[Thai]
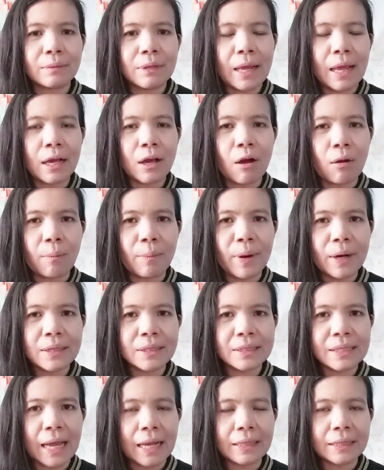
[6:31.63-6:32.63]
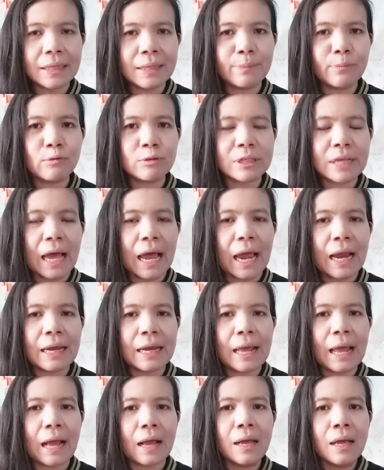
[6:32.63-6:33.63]
ในของบริษัทที่ปูใช้
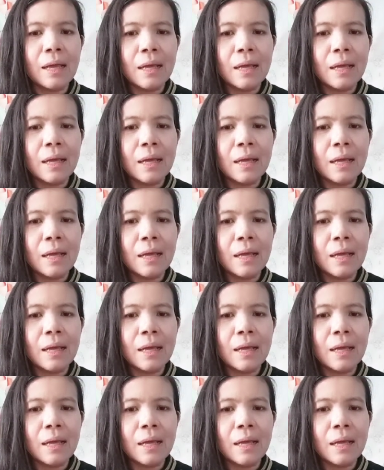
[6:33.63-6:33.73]
เนี่ย